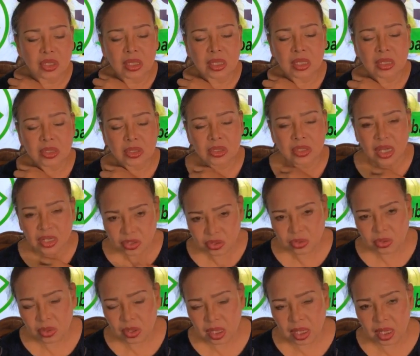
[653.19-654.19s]

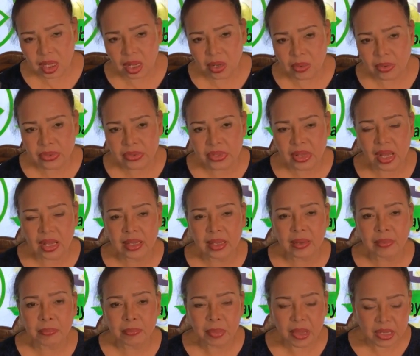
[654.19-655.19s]
i-chat nyo lang ako sa
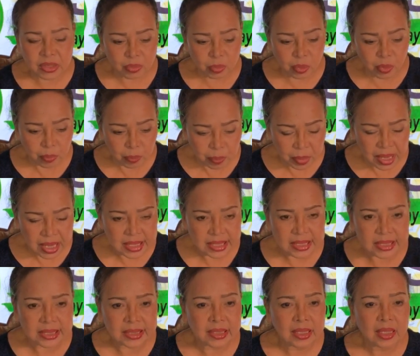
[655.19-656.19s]
aking Facebook
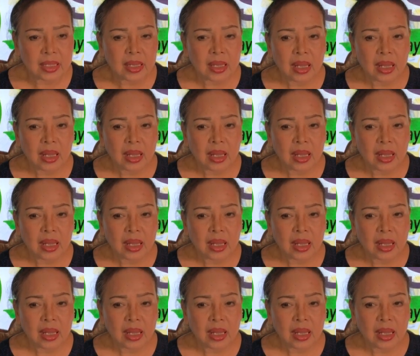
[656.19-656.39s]
page